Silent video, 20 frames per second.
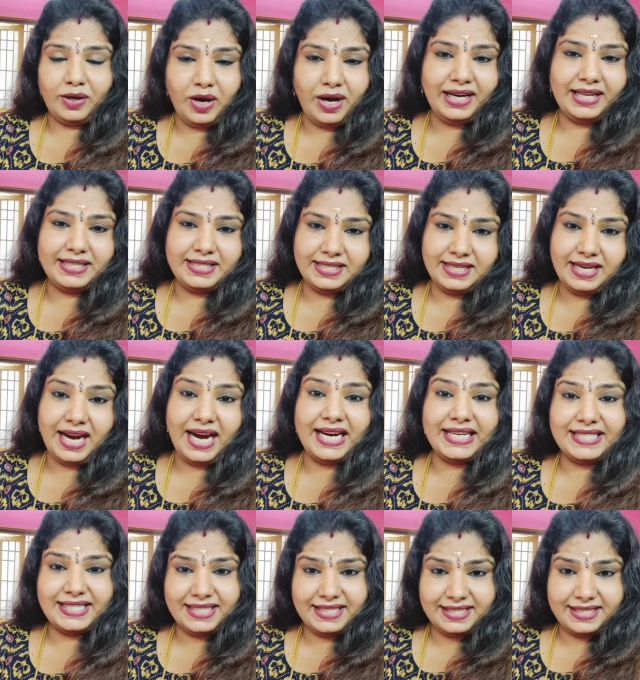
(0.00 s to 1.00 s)
காலேஜ்
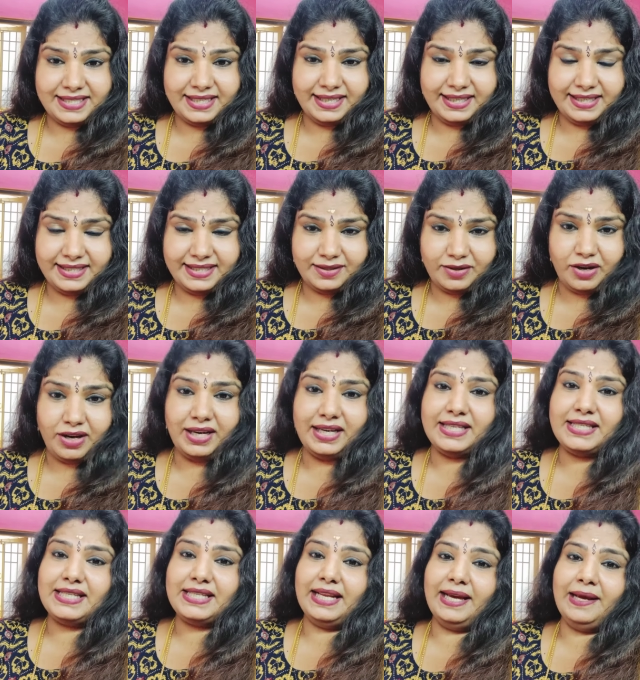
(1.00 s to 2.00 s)
ஆர்ட்ஸ் அண்ட் சயின்ஸ்
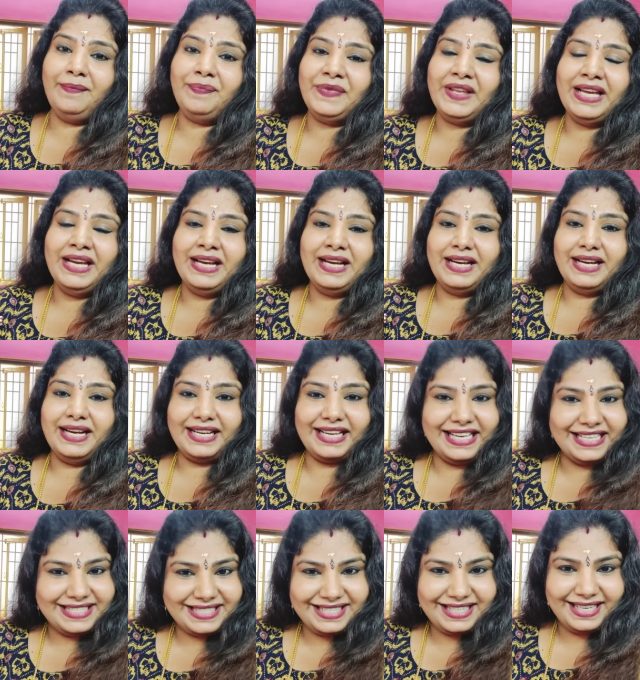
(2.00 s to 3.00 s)
காலேஜில்
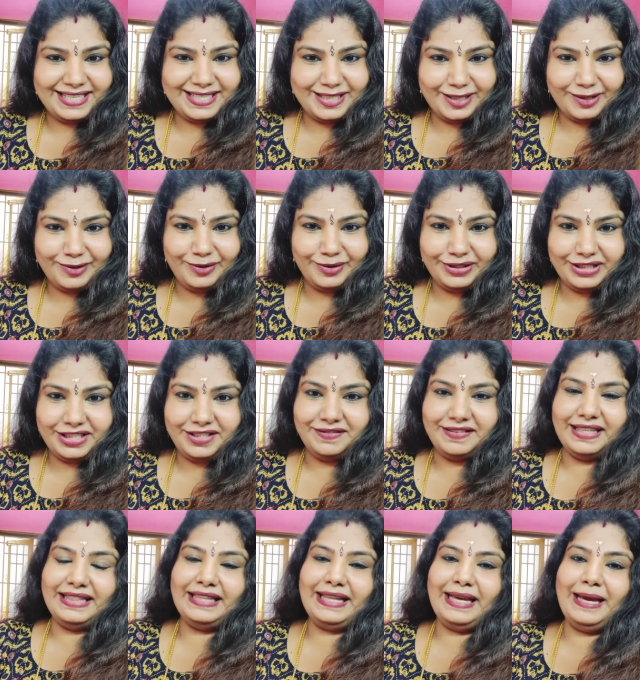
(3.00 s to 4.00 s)
கெஸ்ட் லெக்சர் கொடுத்துட்டு
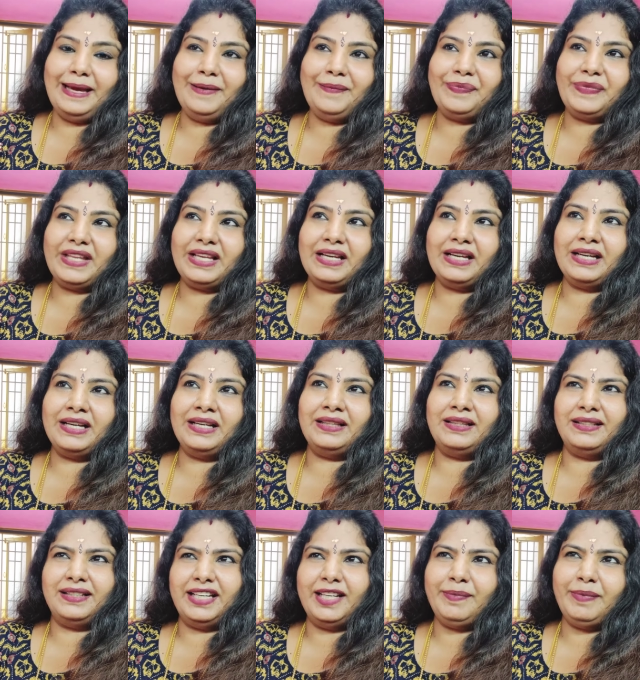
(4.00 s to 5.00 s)
வந்தேன் நான்
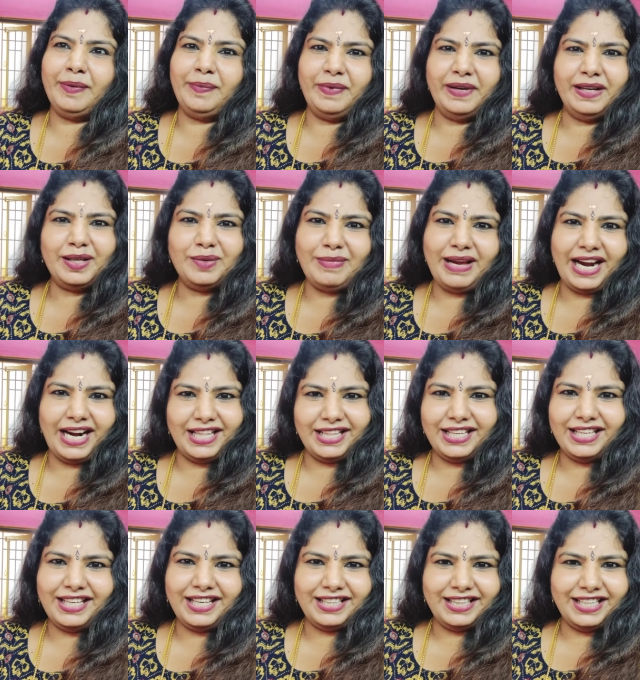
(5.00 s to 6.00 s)
தேர்ட்டி பீப்புளுக்கு மேலே
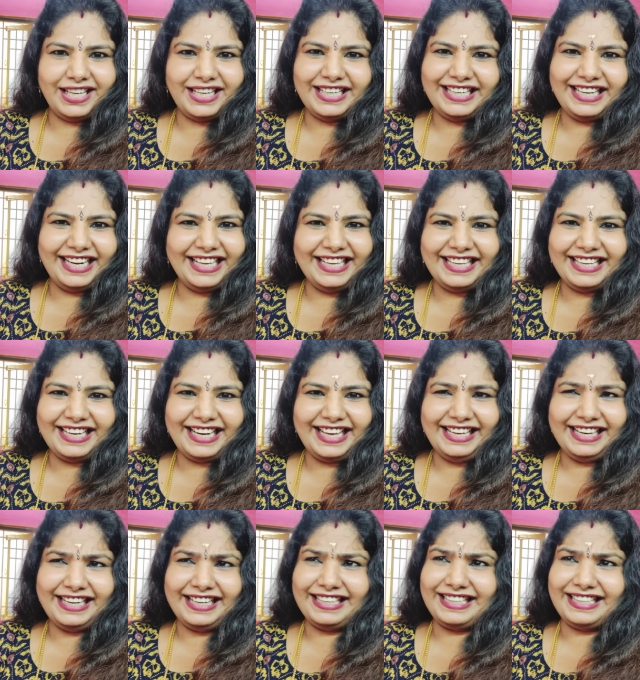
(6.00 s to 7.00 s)
தான் இருந்தாங்கன்னு
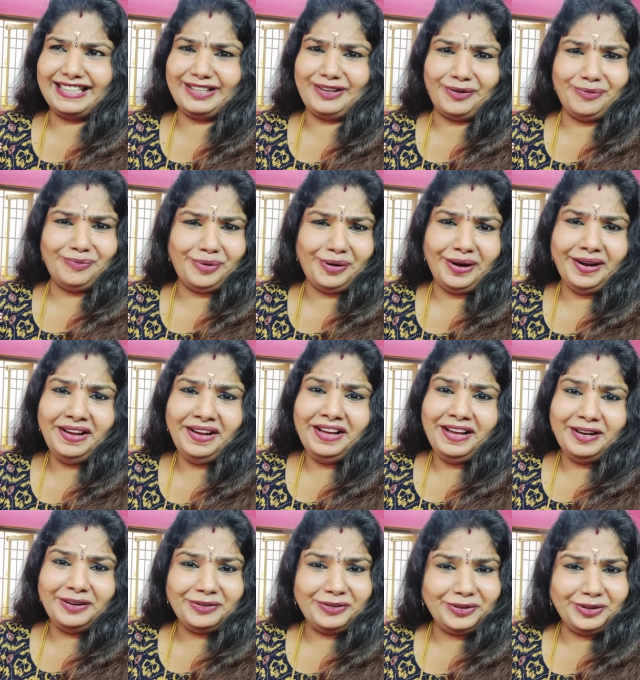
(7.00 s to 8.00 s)
நினைக்கிறேன் எனக்கு ரொம்ப
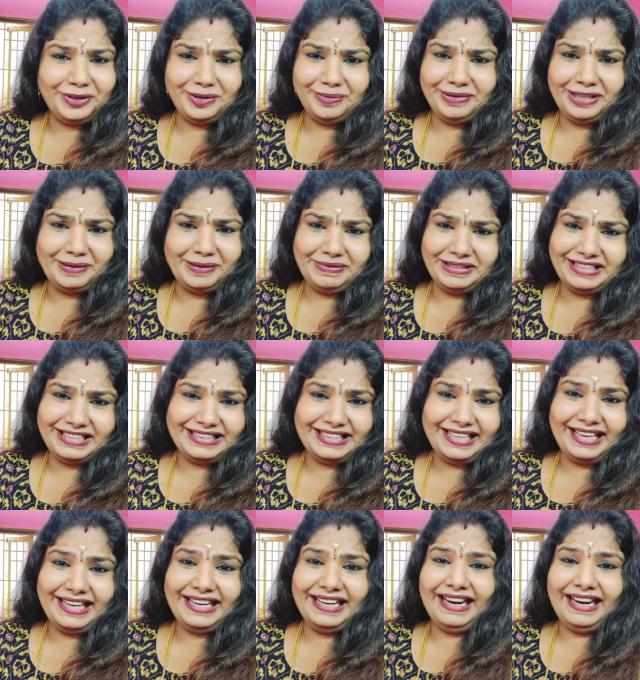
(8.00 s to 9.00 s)
கூகுள் மீட் பற்றி
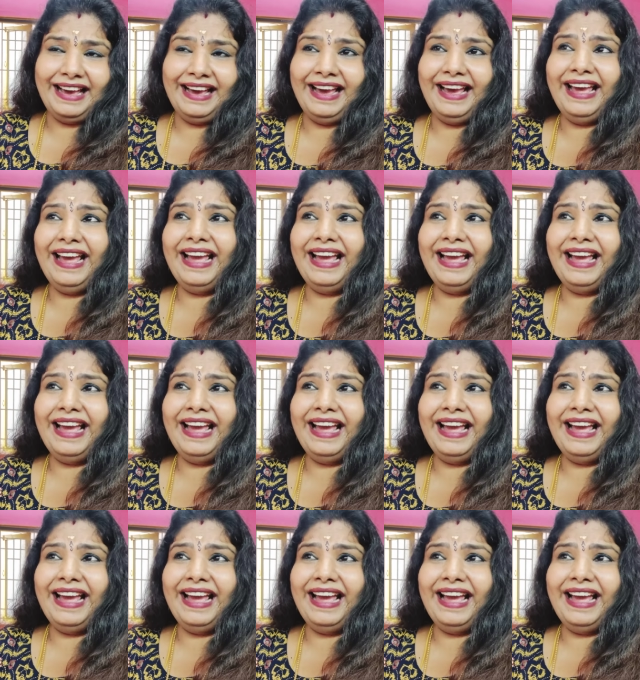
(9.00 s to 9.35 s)
தெரியல